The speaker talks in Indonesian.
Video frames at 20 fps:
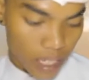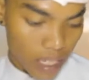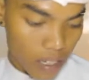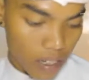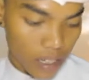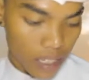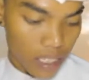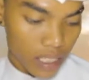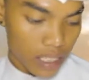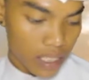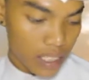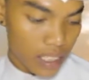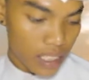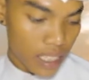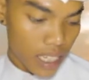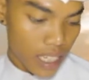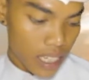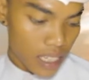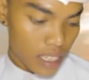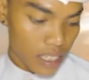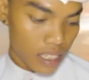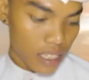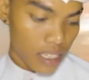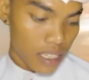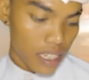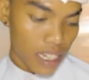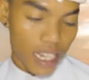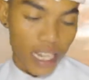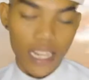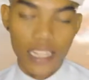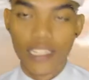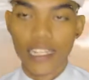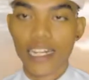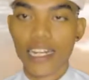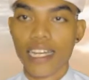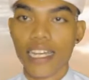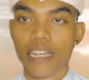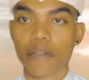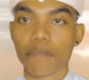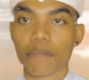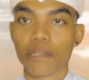Oke, ketiga, ada layang